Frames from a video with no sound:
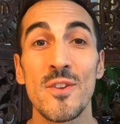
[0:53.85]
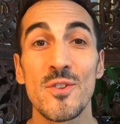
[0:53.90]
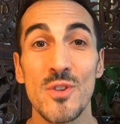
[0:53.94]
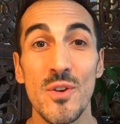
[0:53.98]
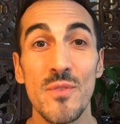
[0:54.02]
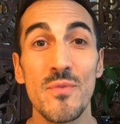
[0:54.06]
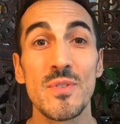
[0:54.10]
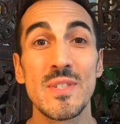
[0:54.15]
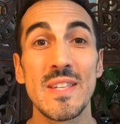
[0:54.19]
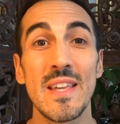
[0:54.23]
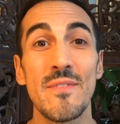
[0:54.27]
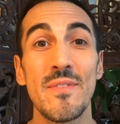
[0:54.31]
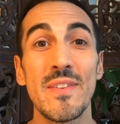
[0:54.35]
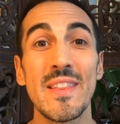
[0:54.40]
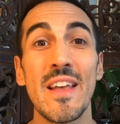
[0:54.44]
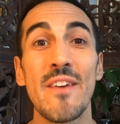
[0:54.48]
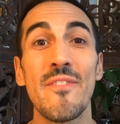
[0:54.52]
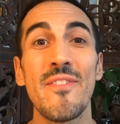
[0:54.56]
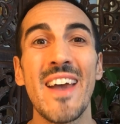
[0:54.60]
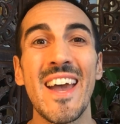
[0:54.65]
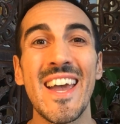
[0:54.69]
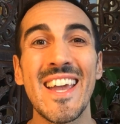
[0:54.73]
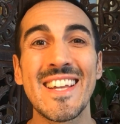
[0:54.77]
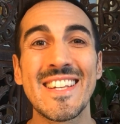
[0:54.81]
je vous invite
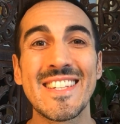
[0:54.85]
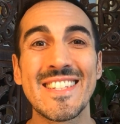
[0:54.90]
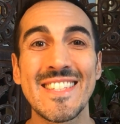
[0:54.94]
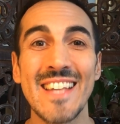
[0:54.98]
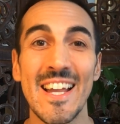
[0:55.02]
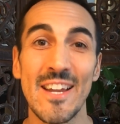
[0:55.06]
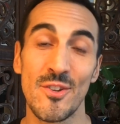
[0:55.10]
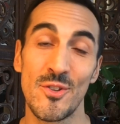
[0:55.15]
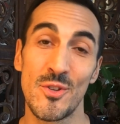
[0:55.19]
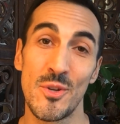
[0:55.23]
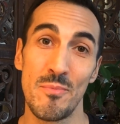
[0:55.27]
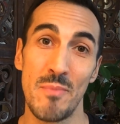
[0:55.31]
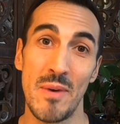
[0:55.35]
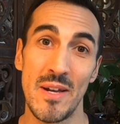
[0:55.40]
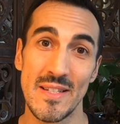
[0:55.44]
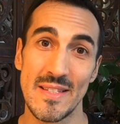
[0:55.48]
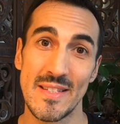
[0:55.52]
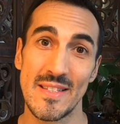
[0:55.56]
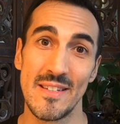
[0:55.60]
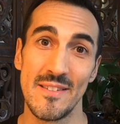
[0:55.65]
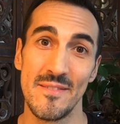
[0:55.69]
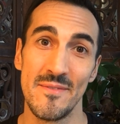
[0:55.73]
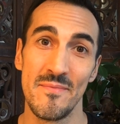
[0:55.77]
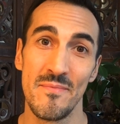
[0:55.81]
à faire exactement
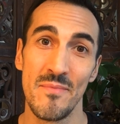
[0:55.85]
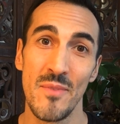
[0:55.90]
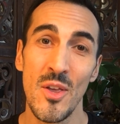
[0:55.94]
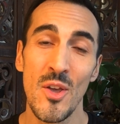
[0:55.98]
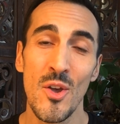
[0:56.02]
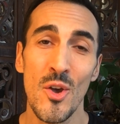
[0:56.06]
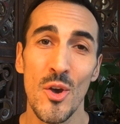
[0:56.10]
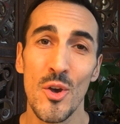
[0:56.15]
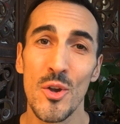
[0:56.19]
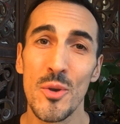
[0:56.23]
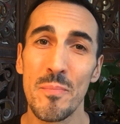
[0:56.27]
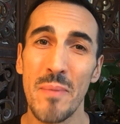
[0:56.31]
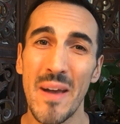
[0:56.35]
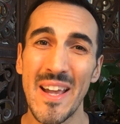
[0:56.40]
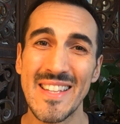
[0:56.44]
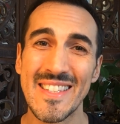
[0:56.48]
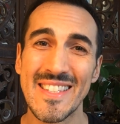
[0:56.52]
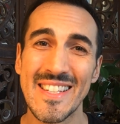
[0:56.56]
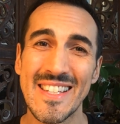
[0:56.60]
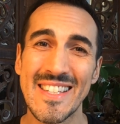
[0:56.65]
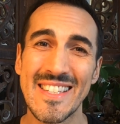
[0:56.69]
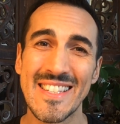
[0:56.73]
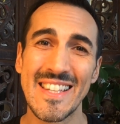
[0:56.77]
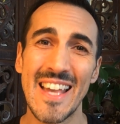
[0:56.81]
ça. Une
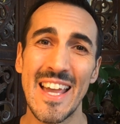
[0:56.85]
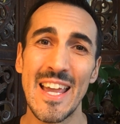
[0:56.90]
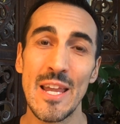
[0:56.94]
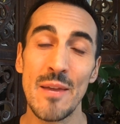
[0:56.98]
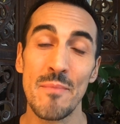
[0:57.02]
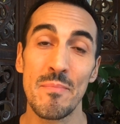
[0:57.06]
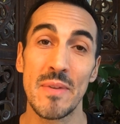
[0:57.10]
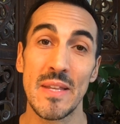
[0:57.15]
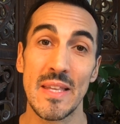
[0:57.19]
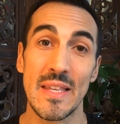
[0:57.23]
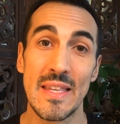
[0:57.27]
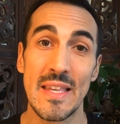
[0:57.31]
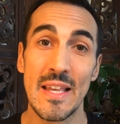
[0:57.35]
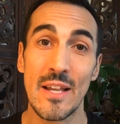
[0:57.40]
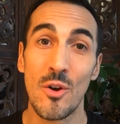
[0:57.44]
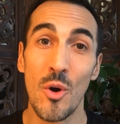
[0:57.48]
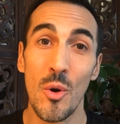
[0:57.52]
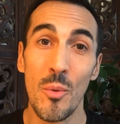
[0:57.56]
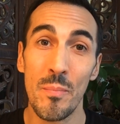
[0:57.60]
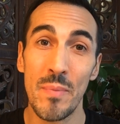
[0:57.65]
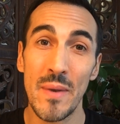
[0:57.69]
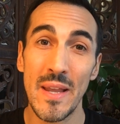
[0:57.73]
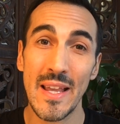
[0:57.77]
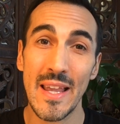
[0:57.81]
pratique simple qui
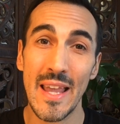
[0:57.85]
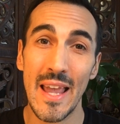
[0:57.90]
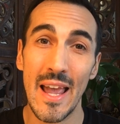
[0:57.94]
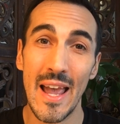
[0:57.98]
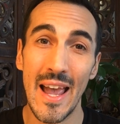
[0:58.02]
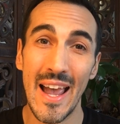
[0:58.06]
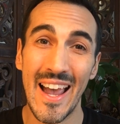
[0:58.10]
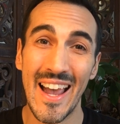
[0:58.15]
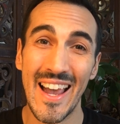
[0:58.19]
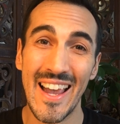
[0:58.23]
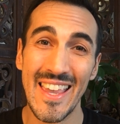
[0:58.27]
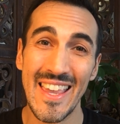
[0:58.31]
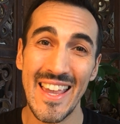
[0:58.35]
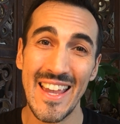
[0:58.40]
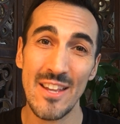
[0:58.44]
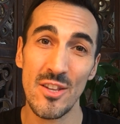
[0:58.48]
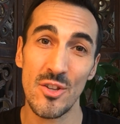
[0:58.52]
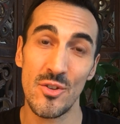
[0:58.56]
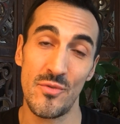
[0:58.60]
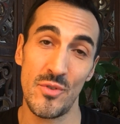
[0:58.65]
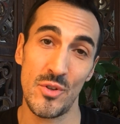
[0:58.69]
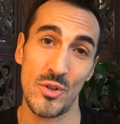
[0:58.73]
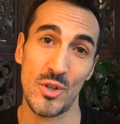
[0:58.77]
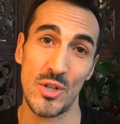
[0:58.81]
complique
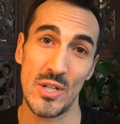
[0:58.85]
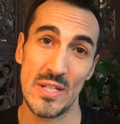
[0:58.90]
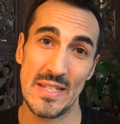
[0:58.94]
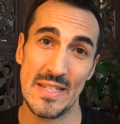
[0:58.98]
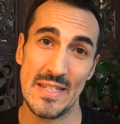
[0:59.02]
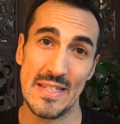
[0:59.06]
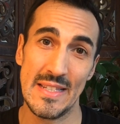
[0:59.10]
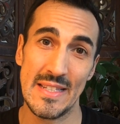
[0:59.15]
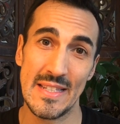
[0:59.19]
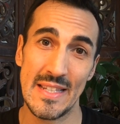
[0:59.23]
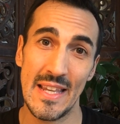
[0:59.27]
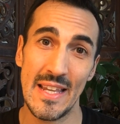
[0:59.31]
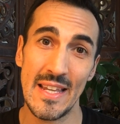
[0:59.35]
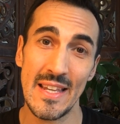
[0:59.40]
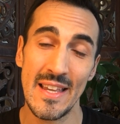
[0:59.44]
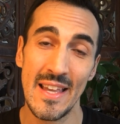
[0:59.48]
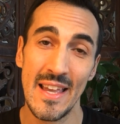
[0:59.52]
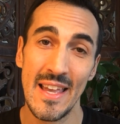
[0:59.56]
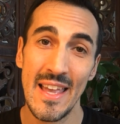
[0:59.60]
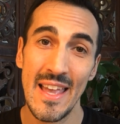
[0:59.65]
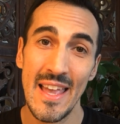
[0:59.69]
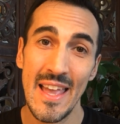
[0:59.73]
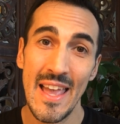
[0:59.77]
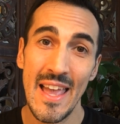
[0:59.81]
rien de votre quotidien
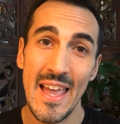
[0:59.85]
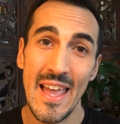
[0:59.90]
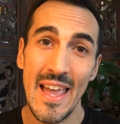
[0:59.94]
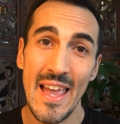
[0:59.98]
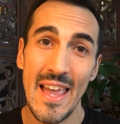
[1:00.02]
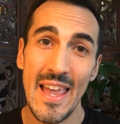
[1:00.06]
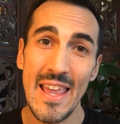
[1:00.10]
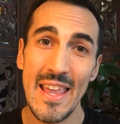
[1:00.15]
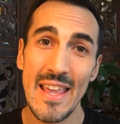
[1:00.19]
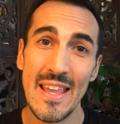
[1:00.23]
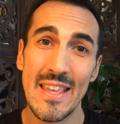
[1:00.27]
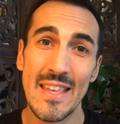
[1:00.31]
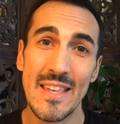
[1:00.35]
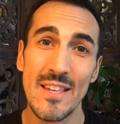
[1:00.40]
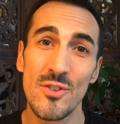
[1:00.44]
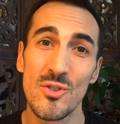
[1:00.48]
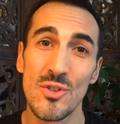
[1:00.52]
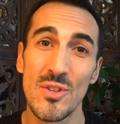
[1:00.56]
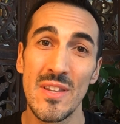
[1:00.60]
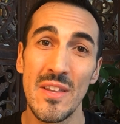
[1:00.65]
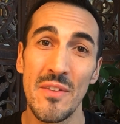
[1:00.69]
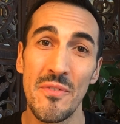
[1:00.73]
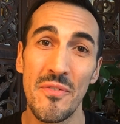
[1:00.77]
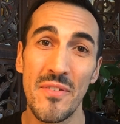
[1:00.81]
et qui est
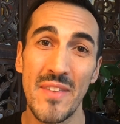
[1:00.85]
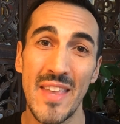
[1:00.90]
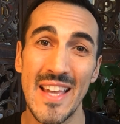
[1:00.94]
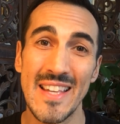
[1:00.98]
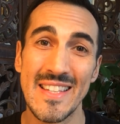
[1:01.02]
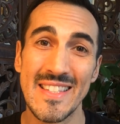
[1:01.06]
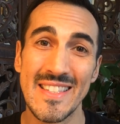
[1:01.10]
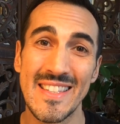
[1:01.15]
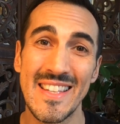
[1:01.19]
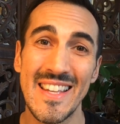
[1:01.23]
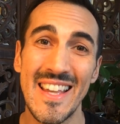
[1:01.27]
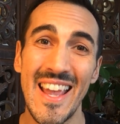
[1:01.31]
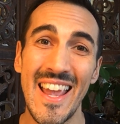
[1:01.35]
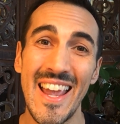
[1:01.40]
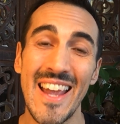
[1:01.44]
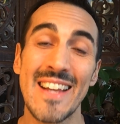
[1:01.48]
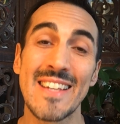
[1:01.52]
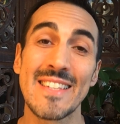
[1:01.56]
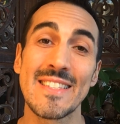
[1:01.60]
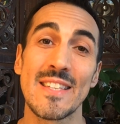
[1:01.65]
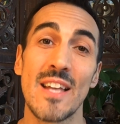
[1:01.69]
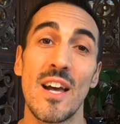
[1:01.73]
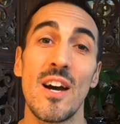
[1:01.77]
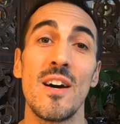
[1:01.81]
d'une efficacité
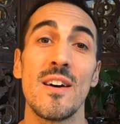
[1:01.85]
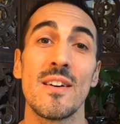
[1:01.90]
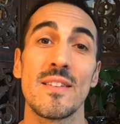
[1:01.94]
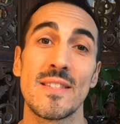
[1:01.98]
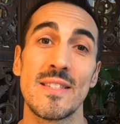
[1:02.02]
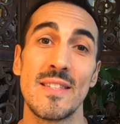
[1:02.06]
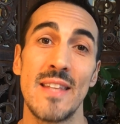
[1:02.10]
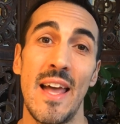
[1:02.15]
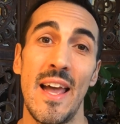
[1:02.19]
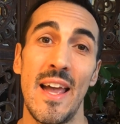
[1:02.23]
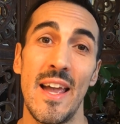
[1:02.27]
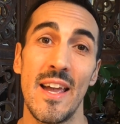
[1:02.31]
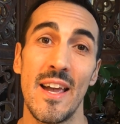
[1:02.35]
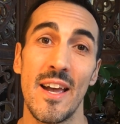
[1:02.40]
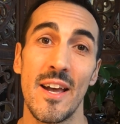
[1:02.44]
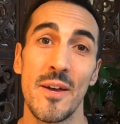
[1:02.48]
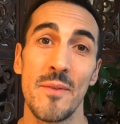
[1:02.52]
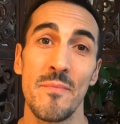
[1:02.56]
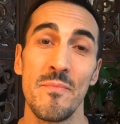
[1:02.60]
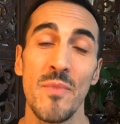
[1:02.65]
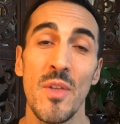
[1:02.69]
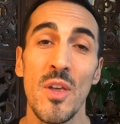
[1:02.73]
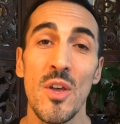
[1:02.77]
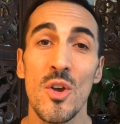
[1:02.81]
extraordinaire.
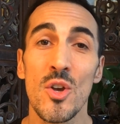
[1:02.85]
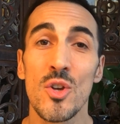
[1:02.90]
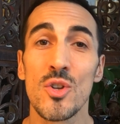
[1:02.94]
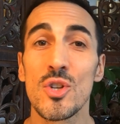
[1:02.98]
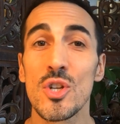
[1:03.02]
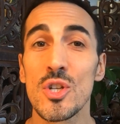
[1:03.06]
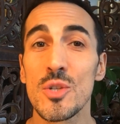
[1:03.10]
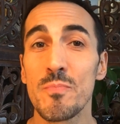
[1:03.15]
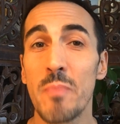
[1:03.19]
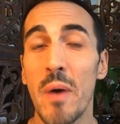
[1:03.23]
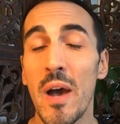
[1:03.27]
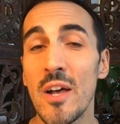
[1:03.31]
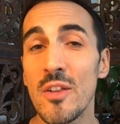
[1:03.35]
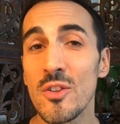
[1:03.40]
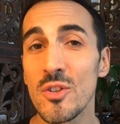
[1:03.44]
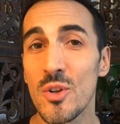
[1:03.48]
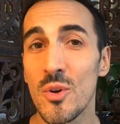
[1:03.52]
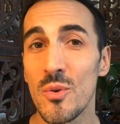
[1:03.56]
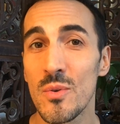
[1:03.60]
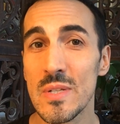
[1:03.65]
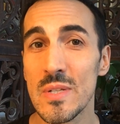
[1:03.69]
Juste prendre